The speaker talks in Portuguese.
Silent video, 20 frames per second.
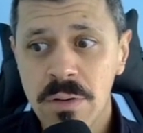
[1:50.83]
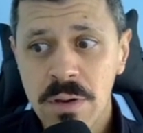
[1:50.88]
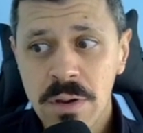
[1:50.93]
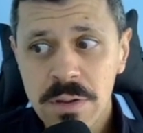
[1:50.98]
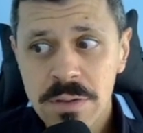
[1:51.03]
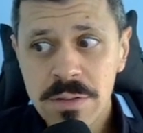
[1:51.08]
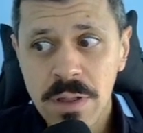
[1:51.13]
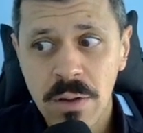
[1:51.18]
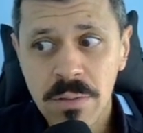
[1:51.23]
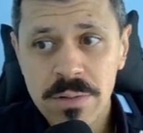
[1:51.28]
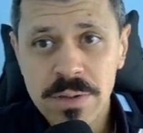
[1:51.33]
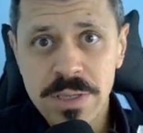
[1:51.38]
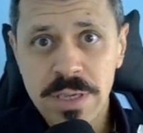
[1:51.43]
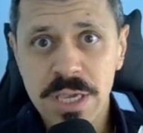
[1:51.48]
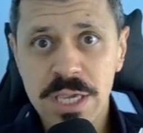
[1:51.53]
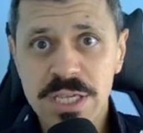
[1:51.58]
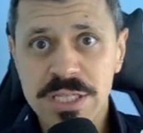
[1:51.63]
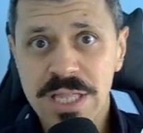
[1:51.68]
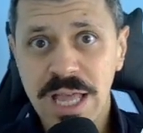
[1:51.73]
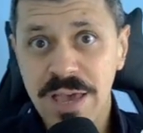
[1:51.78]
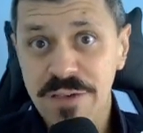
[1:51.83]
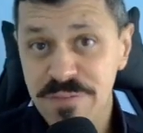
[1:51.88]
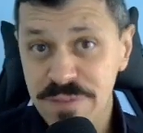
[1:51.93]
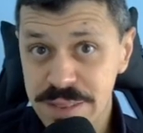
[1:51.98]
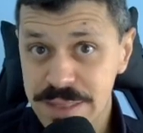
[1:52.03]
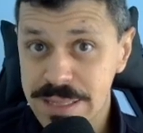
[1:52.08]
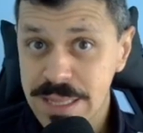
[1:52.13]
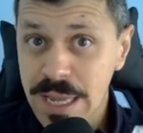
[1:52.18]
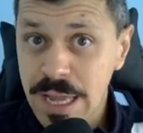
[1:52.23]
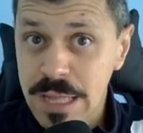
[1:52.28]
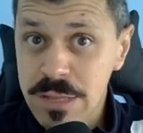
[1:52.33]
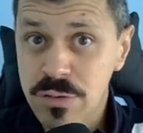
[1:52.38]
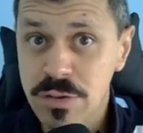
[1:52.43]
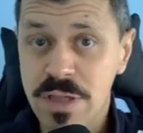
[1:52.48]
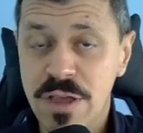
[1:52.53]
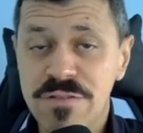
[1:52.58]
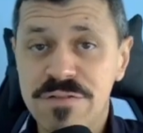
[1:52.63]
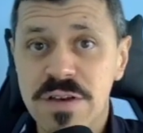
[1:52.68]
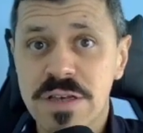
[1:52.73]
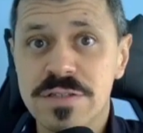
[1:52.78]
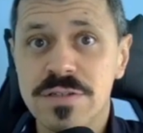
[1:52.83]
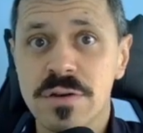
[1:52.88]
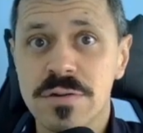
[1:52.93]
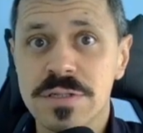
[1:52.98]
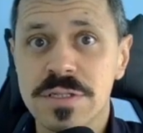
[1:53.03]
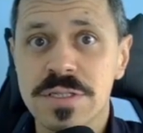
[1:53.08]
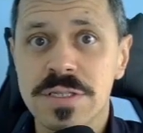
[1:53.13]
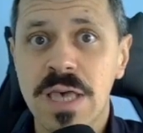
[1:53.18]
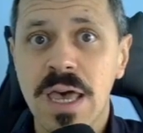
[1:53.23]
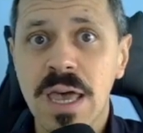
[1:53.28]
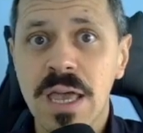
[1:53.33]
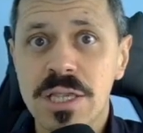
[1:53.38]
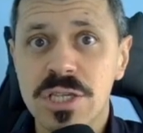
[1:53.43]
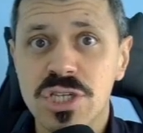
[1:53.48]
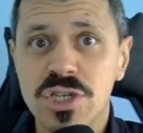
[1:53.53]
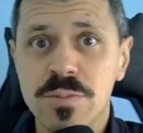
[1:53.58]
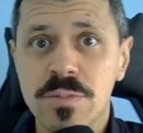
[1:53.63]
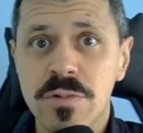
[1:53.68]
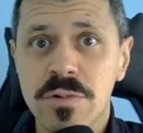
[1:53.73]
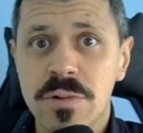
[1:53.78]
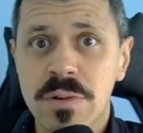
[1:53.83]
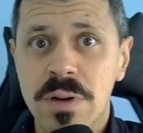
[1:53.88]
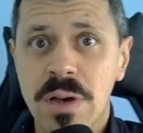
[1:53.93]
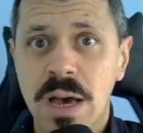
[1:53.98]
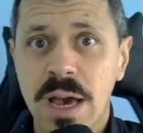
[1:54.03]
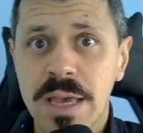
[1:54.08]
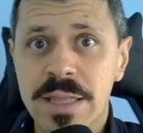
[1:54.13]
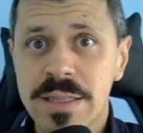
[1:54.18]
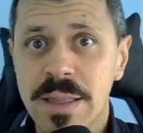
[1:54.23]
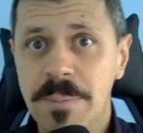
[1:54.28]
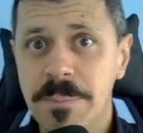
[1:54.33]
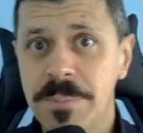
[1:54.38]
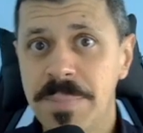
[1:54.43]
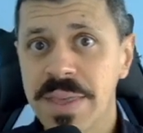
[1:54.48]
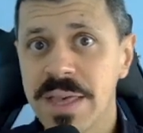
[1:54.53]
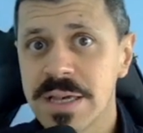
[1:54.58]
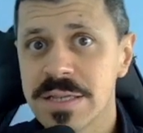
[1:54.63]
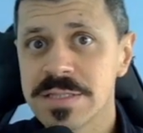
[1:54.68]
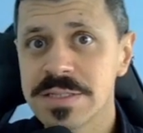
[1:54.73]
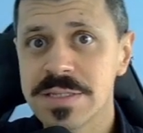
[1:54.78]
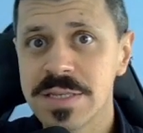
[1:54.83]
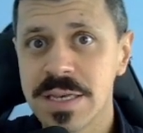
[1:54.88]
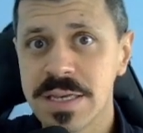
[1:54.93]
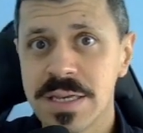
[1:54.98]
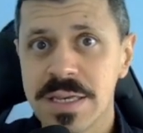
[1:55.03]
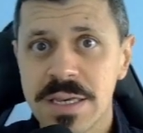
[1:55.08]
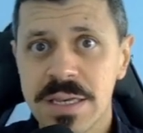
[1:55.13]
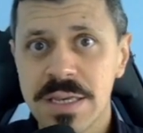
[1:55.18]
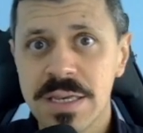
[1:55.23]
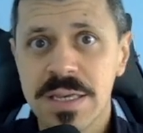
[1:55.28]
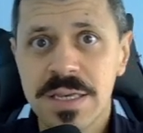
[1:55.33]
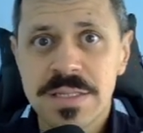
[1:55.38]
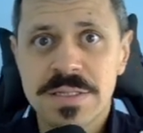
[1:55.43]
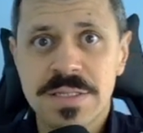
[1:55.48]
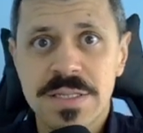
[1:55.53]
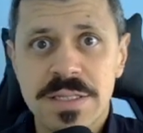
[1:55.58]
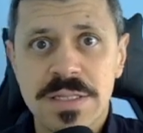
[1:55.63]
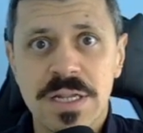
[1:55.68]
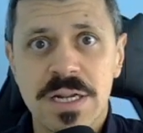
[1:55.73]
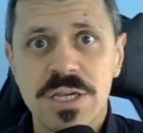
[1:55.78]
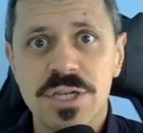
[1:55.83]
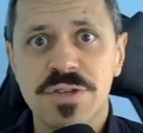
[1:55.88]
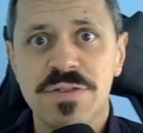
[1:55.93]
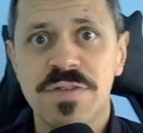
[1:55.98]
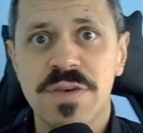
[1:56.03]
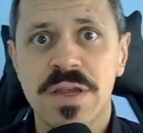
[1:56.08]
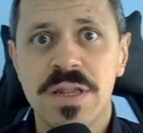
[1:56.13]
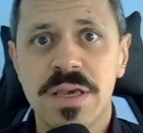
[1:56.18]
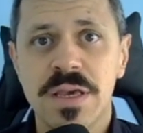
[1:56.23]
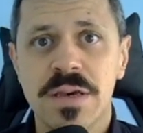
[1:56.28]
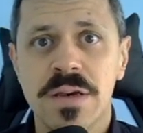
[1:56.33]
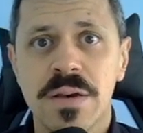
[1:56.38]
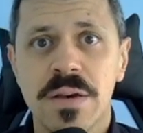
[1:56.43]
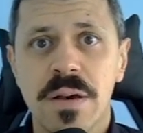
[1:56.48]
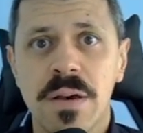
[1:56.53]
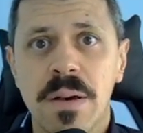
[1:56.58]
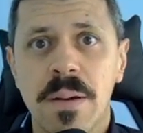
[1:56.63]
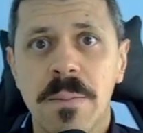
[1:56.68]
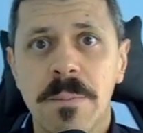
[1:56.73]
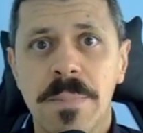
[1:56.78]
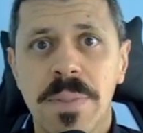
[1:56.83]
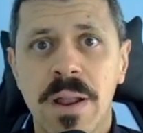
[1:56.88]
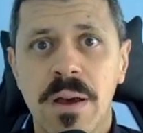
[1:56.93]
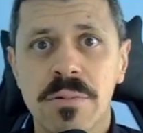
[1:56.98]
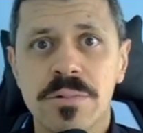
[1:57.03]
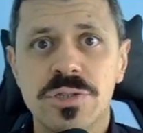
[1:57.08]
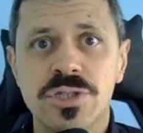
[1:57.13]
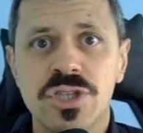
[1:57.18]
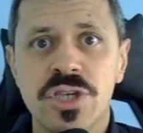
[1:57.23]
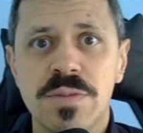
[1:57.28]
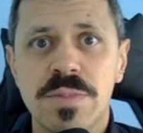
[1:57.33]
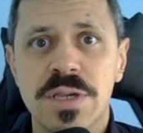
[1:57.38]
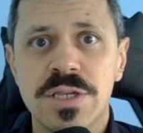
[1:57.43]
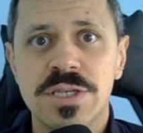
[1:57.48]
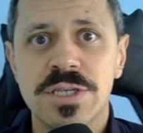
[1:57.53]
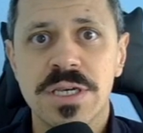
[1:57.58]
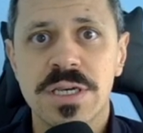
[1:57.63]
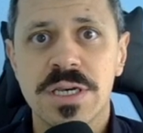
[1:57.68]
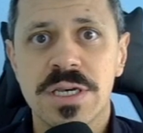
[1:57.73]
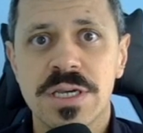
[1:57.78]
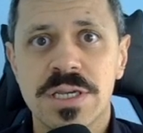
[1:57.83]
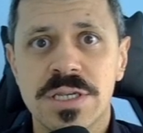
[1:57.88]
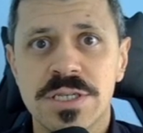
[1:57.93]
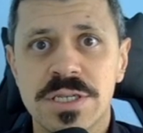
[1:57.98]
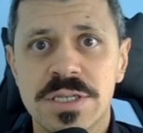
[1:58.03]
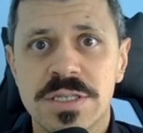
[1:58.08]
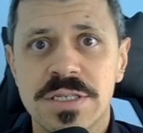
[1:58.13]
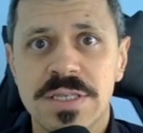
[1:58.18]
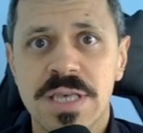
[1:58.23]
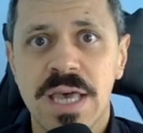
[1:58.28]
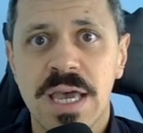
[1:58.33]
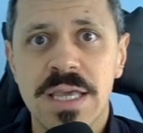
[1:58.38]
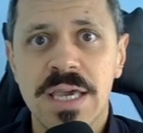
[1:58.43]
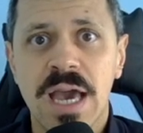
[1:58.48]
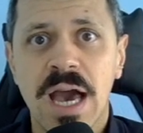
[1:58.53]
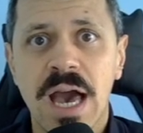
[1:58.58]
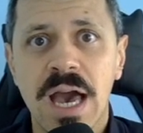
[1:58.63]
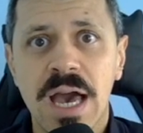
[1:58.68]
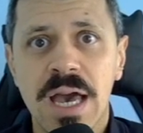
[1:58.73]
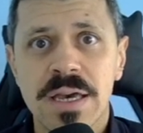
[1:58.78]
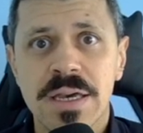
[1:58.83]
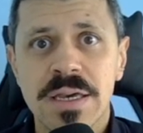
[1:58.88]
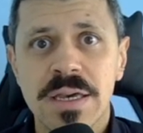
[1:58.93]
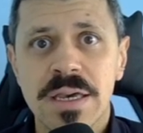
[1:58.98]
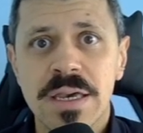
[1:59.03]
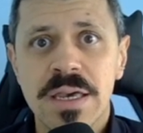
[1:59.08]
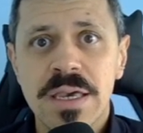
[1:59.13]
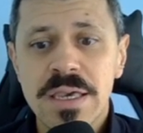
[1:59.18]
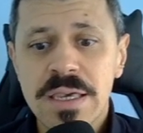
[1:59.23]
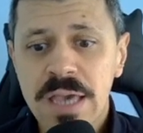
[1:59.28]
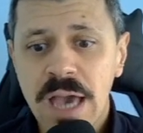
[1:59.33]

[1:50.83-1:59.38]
Não, não quis, está evitando né, fazer o sétimo. Ainda pensa em se transferir para um time de, de Série A.